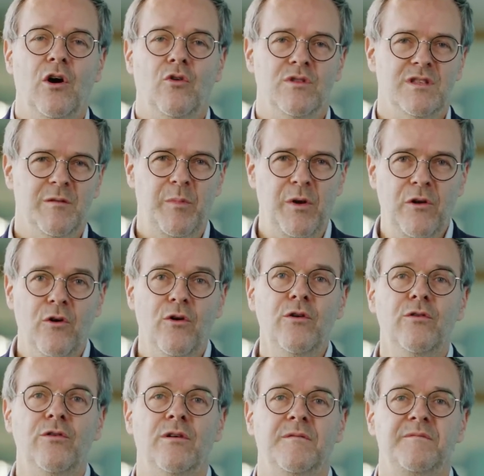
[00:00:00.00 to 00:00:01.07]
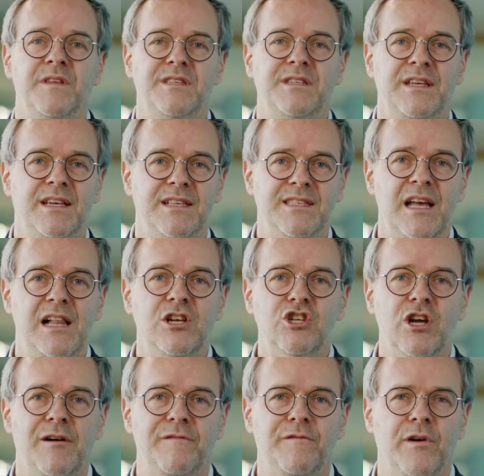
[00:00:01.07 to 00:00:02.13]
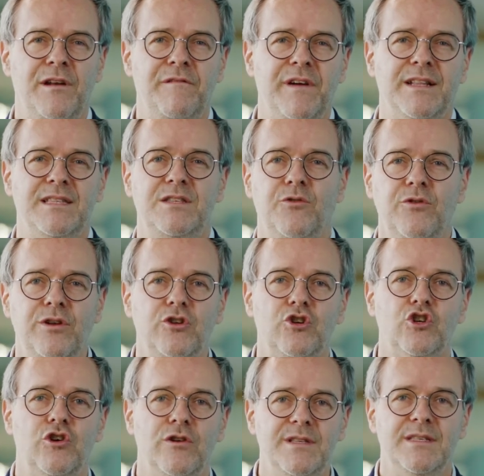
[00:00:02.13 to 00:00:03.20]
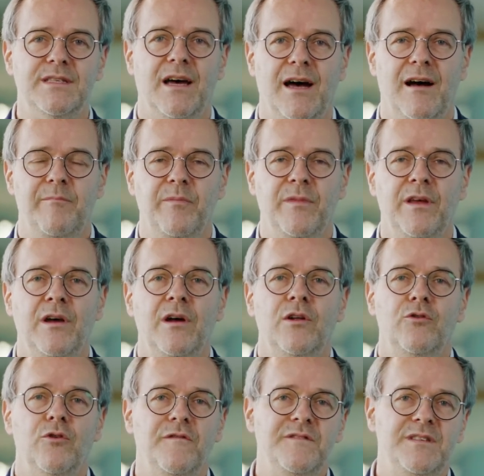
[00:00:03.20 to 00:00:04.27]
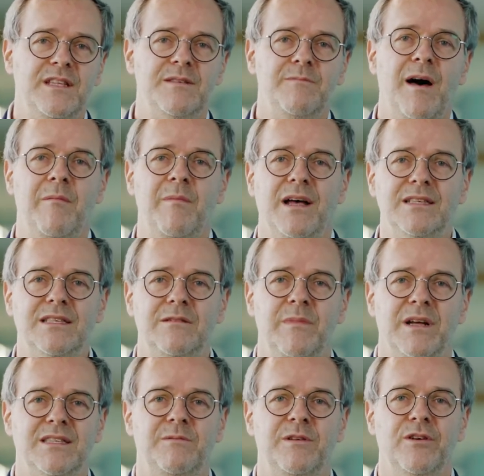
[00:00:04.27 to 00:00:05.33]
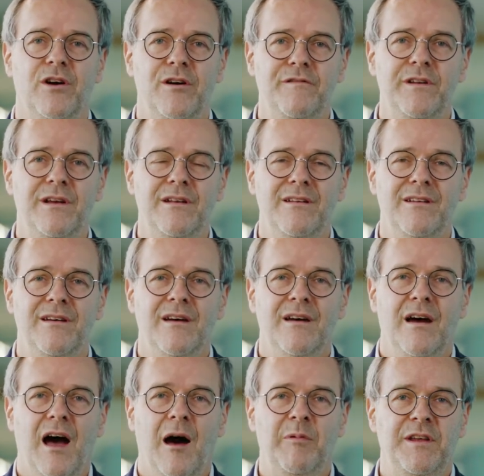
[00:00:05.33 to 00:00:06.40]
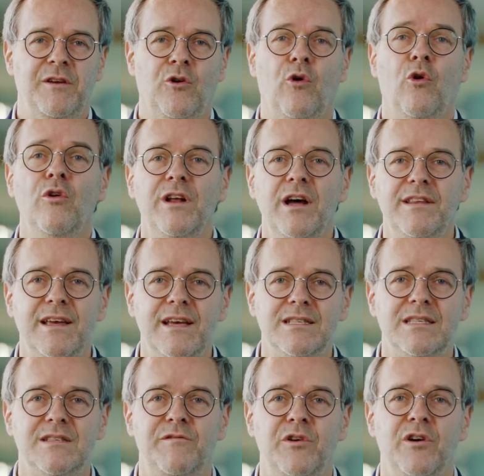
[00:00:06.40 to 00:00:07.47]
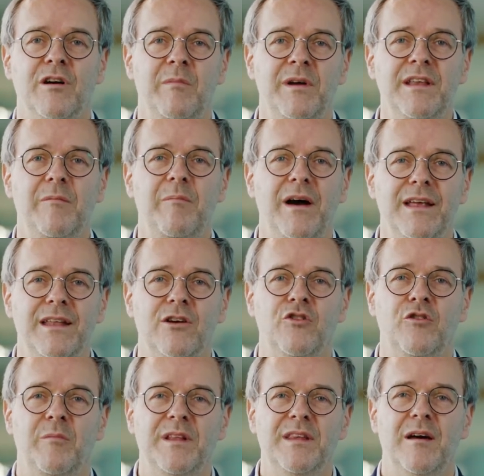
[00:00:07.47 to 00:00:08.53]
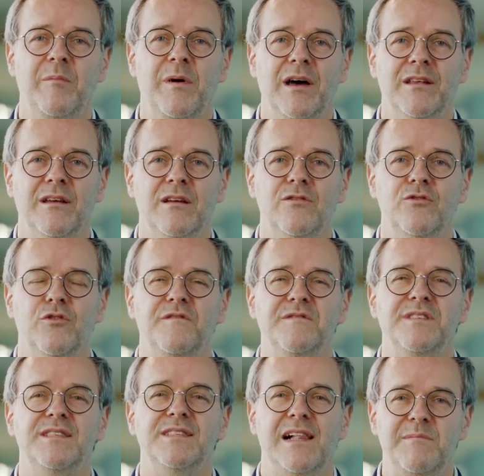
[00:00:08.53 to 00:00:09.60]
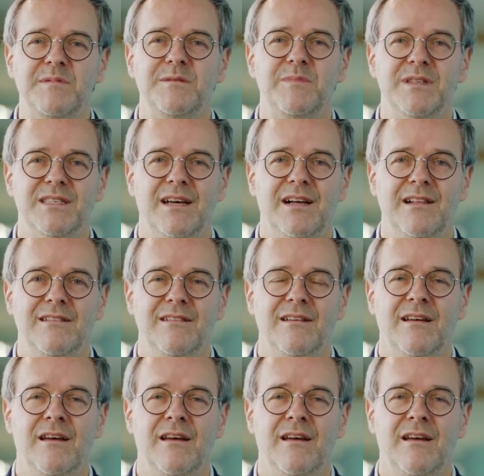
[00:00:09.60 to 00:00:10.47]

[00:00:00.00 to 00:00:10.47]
Und zur Belohnung, dass Sie die Gesellschaft vor Infektionen geschützt haben, dürfen Sie zwar am 1. März wieder öffnen, aber die Corona-Tests für Ihre Mitarbeiterinnen und Mitarbeiter dürfen Sie selbst bezahlen.